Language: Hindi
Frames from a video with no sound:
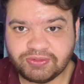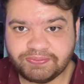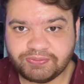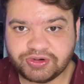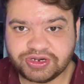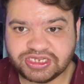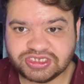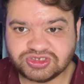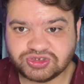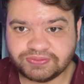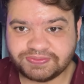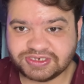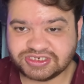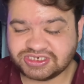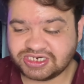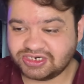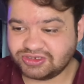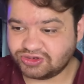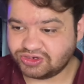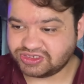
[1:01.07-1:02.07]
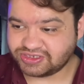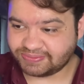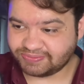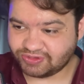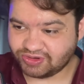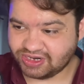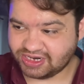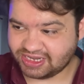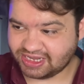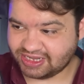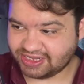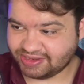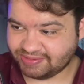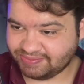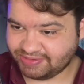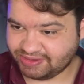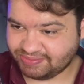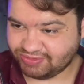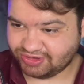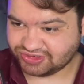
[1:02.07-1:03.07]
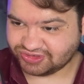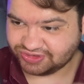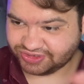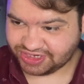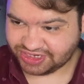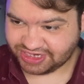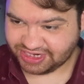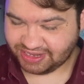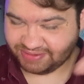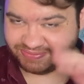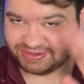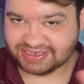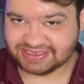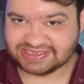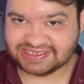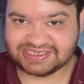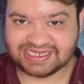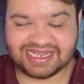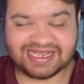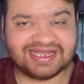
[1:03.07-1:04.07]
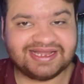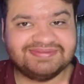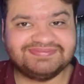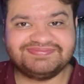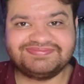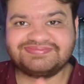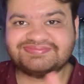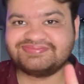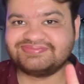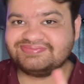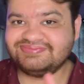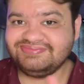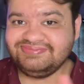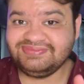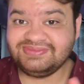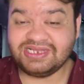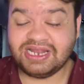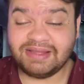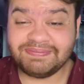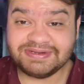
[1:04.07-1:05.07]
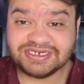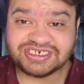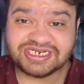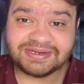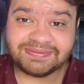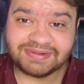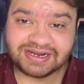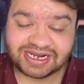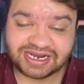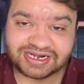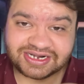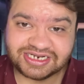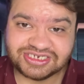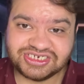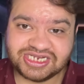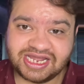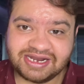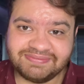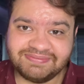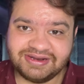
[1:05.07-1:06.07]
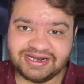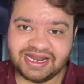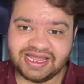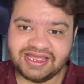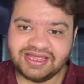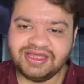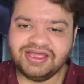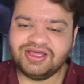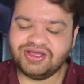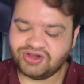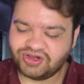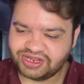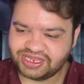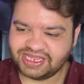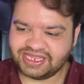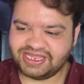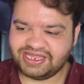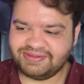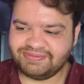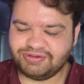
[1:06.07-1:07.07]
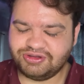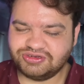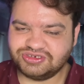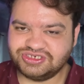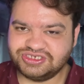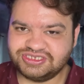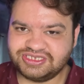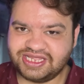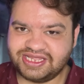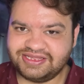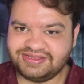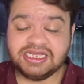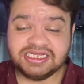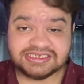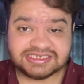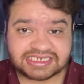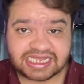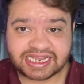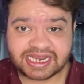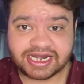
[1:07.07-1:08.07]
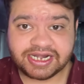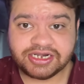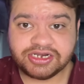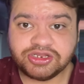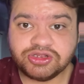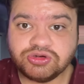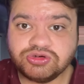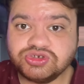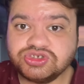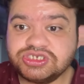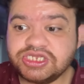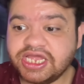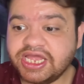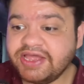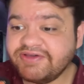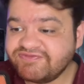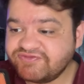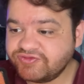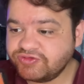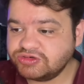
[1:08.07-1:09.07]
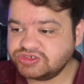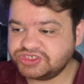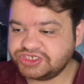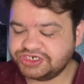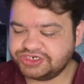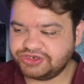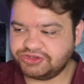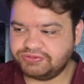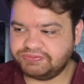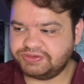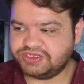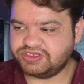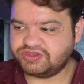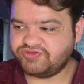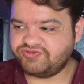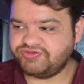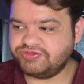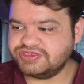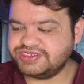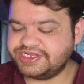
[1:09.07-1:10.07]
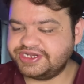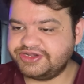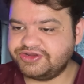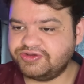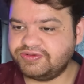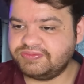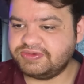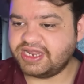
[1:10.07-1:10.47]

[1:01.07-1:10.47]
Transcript: पुनीत सुपरस्टार तो सबको लगा कि बिग बॉस ओ अब नीचे जाएगा अभिषेक मलर ने जान बनाए और ये गेम को जीता है सेकेंड न्यूज़ है फूसी ट्यूब की तो फूसी ट्यूब ने